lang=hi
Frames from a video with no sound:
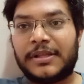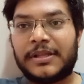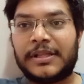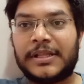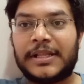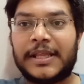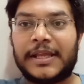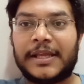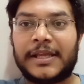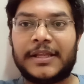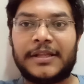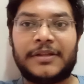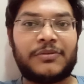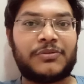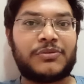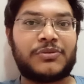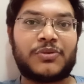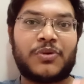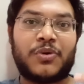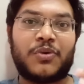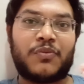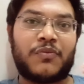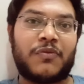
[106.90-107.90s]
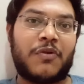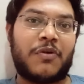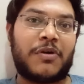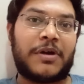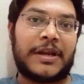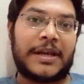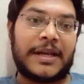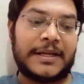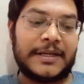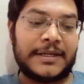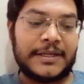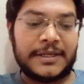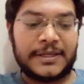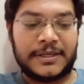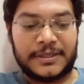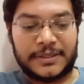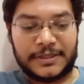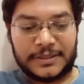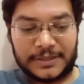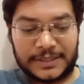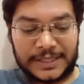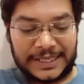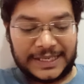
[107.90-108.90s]
लेकिन उसको वो क्रेडिट
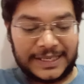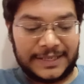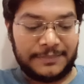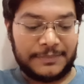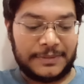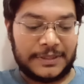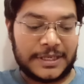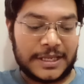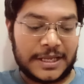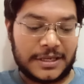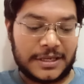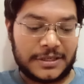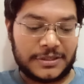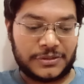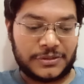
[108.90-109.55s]
नहीं मिला